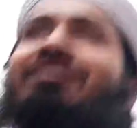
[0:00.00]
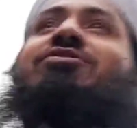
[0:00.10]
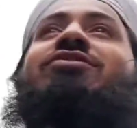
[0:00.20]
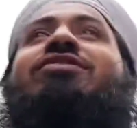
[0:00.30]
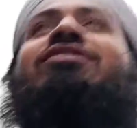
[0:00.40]
তো
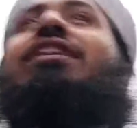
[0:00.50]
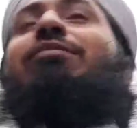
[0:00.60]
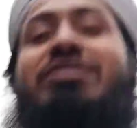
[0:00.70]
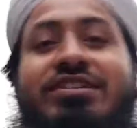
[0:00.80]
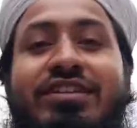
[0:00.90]

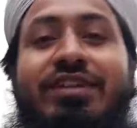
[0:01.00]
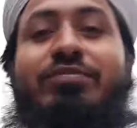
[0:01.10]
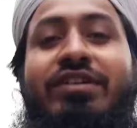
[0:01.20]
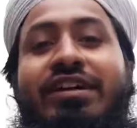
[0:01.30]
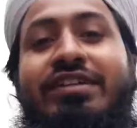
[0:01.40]
আমার সাথে
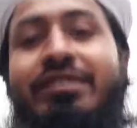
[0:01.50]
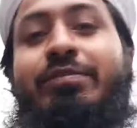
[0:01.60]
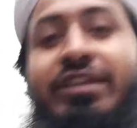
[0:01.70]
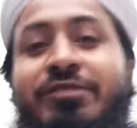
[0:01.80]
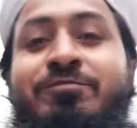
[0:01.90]
আপনারা হাঁটতে
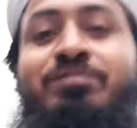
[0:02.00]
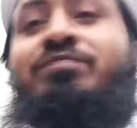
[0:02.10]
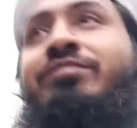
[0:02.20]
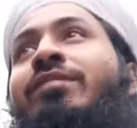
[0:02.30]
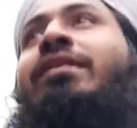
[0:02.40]
পারেন
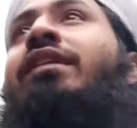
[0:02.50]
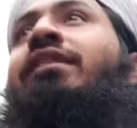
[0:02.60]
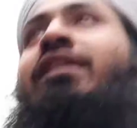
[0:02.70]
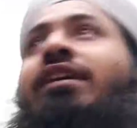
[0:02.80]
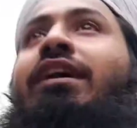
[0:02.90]

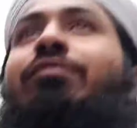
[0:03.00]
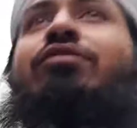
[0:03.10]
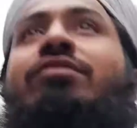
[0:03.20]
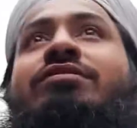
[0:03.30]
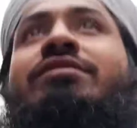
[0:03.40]

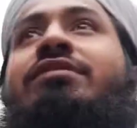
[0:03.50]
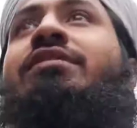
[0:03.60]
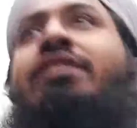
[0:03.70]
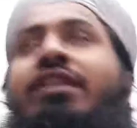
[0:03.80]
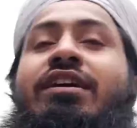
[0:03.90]
এবং
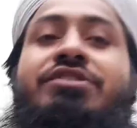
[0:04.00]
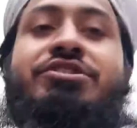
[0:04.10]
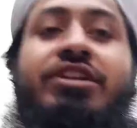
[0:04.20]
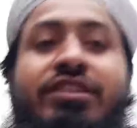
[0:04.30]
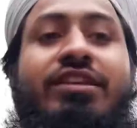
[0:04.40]

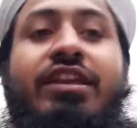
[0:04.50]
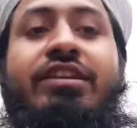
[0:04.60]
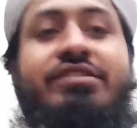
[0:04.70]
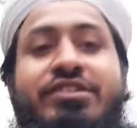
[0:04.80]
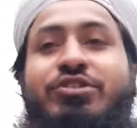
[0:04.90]

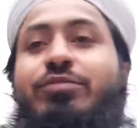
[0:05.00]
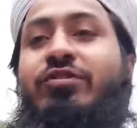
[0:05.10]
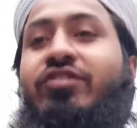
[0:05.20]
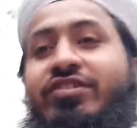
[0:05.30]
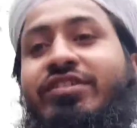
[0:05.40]
শীতকালীন যে
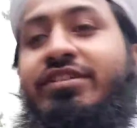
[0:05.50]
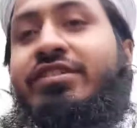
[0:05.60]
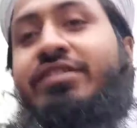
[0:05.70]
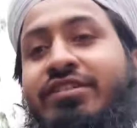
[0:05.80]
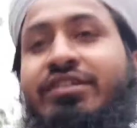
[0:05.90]
সময়
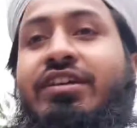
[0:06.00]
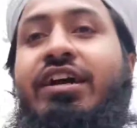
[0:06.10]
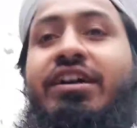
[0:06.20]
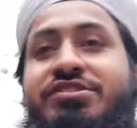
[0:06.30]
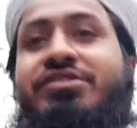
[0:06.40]

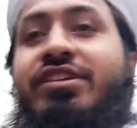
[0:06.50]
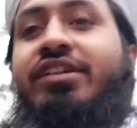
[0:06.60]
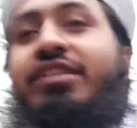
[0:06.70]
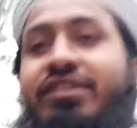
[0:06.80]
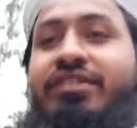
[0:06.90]
আসছে
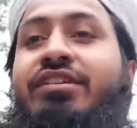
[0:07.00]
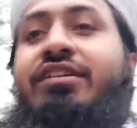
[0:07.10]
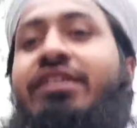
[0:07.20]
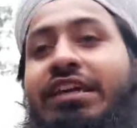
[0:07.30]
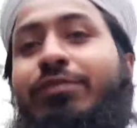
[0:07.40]

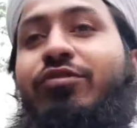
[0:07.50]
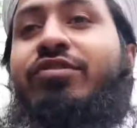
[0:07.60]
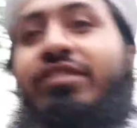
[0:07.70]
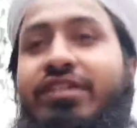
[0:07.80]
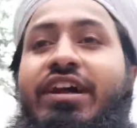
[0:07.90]
এবং
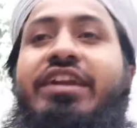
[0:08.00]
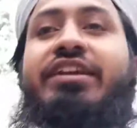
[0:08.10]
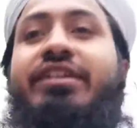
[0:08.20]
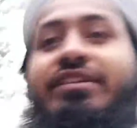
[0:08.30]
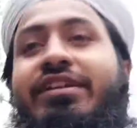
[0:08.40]

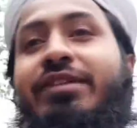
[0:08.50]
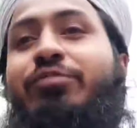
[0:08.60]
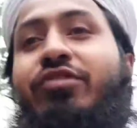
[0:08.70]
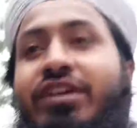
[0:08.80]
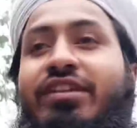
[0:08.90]
রানিং এক
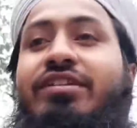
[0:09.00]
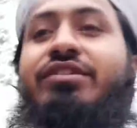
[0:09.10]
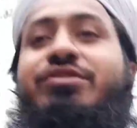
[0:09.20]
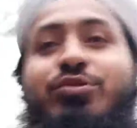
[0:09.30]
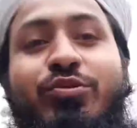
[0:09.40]
প্রকার
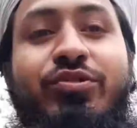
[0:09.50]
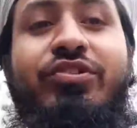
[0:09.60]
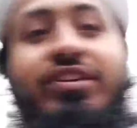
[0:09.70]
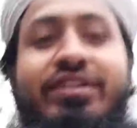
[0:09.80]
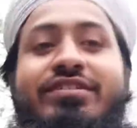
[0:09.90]
শুরুই
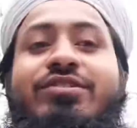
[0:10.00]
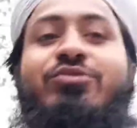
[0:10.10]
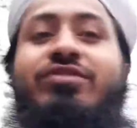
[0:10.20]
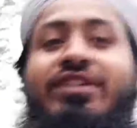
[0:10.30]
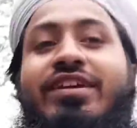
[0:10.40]
হয়ে গেছে
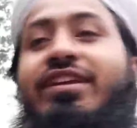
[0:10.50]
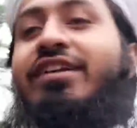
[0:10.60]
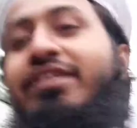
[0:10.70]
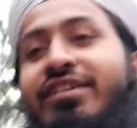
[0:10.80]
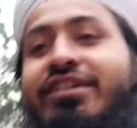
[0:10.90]
ধরতে গেলে
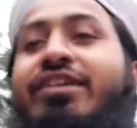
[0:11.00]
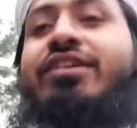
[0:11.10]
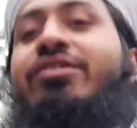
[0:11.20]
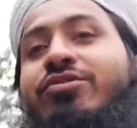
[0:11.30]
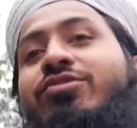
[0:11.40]

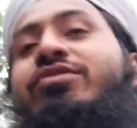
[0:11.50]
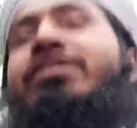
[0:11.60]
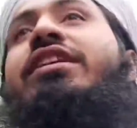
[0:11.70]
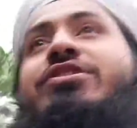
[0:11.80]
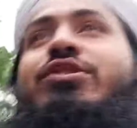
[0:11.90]
তো
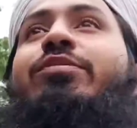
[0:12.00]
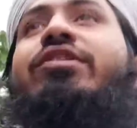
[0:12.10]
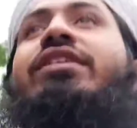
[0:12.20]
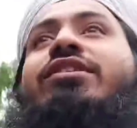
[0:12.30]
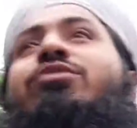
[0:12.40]
এই
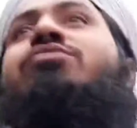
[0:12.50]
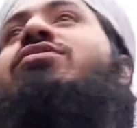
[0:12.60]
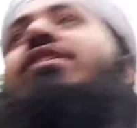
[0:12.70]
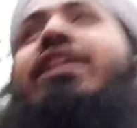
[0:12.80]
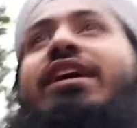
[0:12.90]
সময়ে কিন্তু
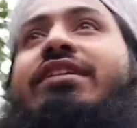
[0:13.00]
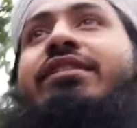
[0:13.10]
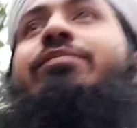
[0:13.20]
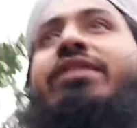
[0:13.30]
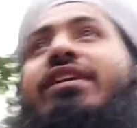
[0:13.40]
সকালে
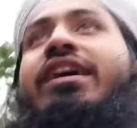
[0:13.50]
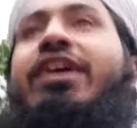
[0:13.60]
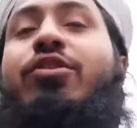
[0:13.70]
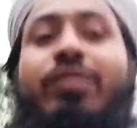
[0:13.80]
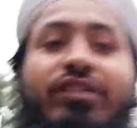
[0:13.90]
হাঁটতে পারলে
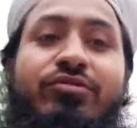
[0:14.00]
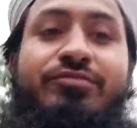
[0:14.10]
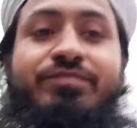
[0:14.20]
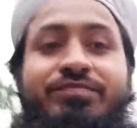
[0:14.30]
আরও ভালো